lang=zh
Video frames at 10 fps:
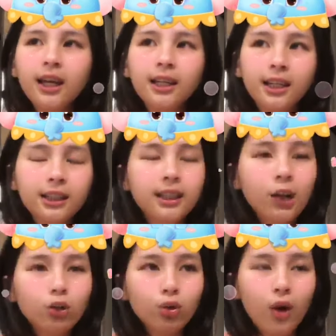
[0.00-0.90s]
也是
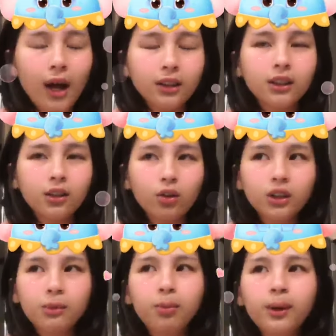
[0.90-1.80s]
要做好这个东
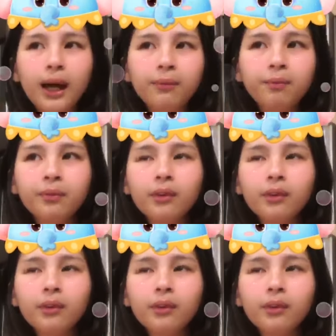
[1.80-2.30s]
西，不然